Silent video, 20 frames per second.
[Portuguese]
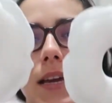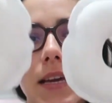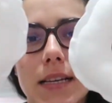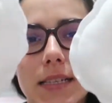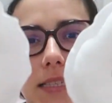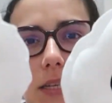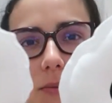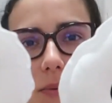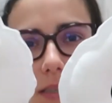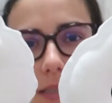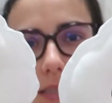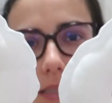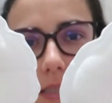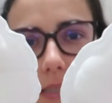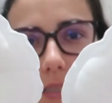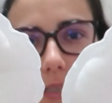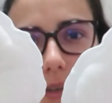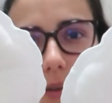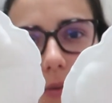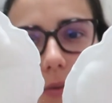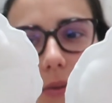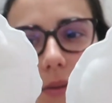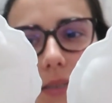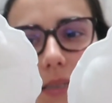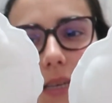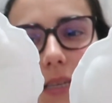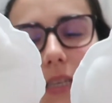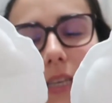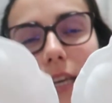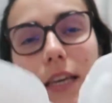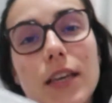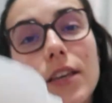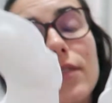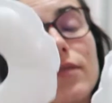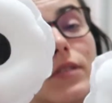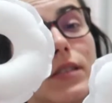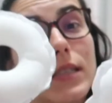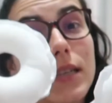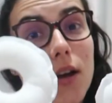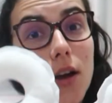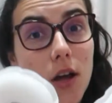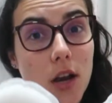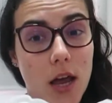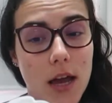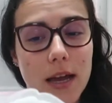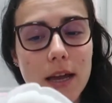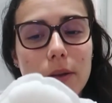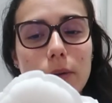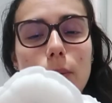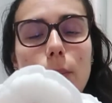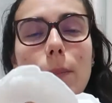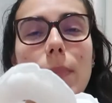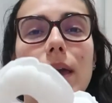que são esses círculos aqui que você coloca no